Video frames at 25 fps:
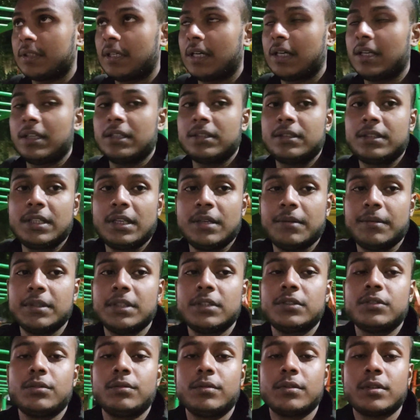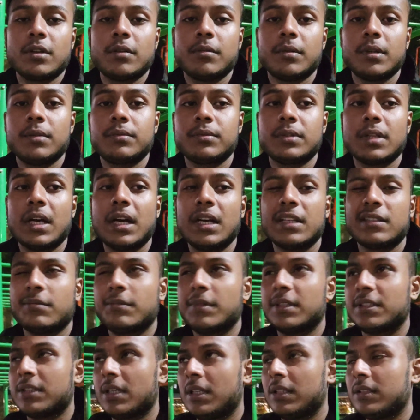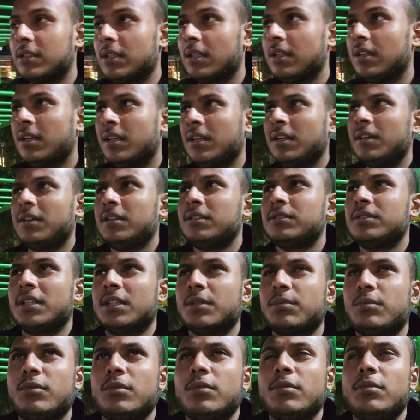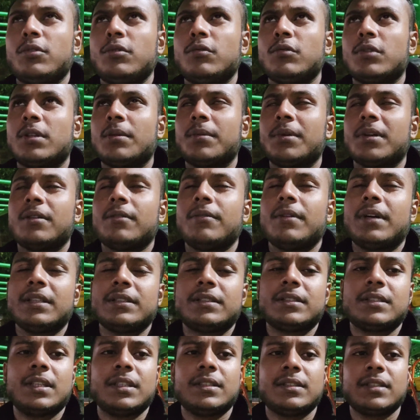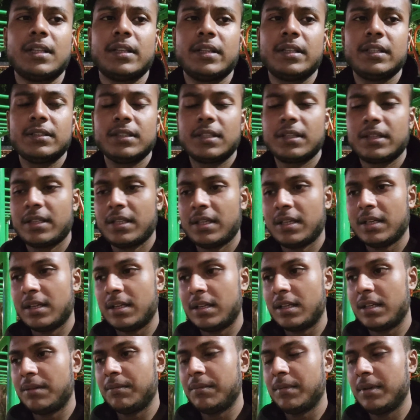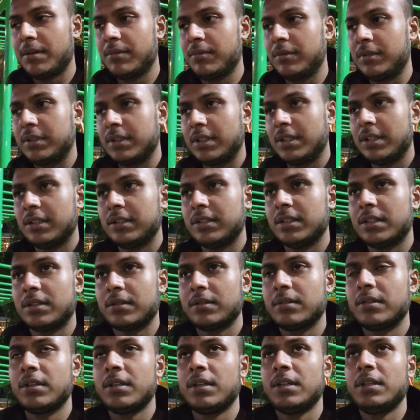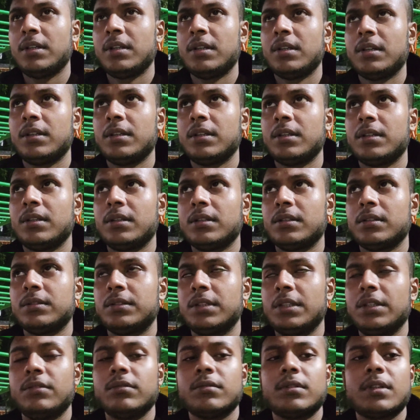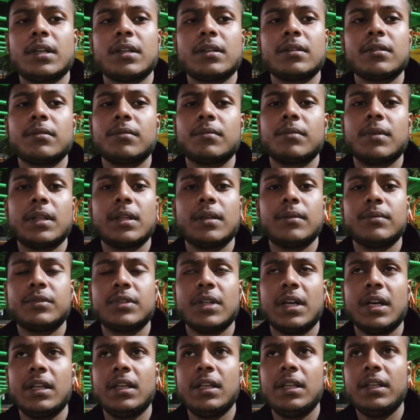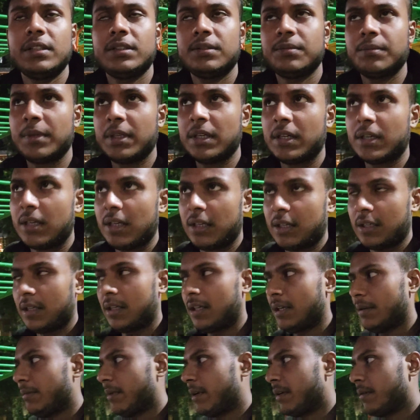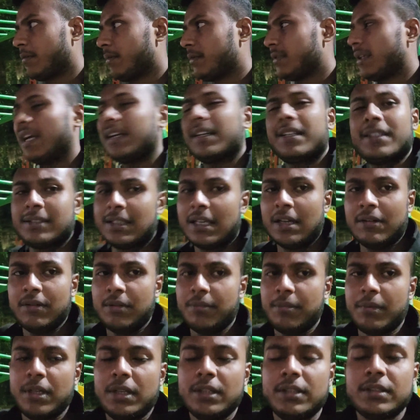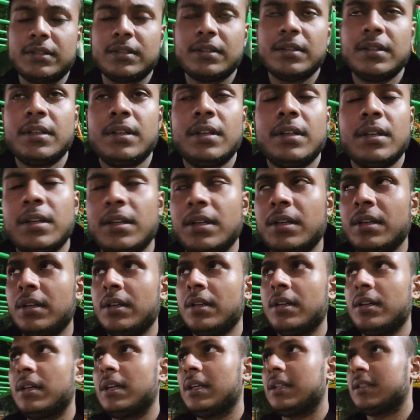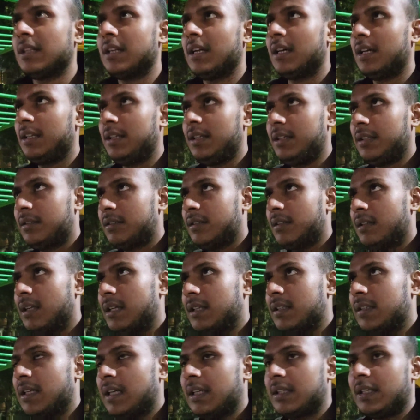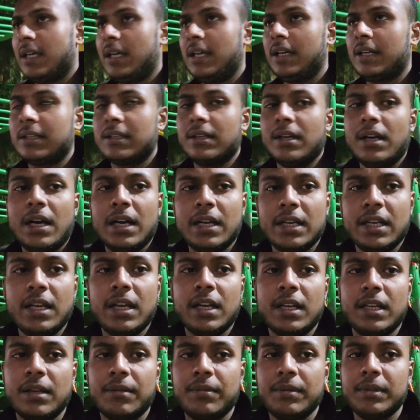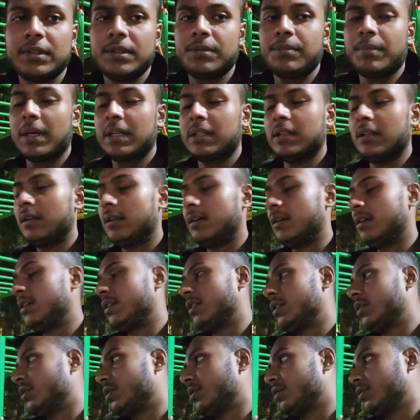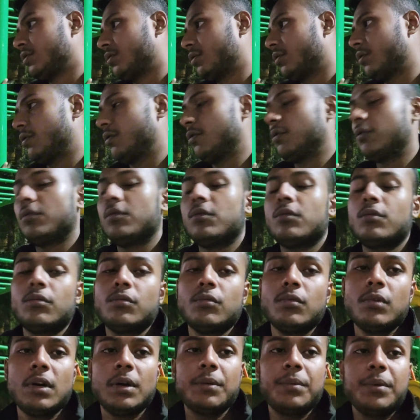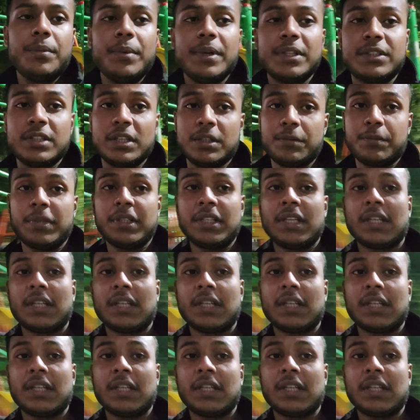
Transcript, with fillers: साढ़े छः बजे छूटता हूँ मतलब साथ में चल चल जनकपुर उत्तम नगर वेस्ट से चलते चलते आने में मुझे जनक सीटू तक मतलब चालीस मिनट लग गए मैं थर्टी सेवन मिनट्स इतना लग जाता है आने आने में सिर्फ पैदल तो अभी मैं छत पे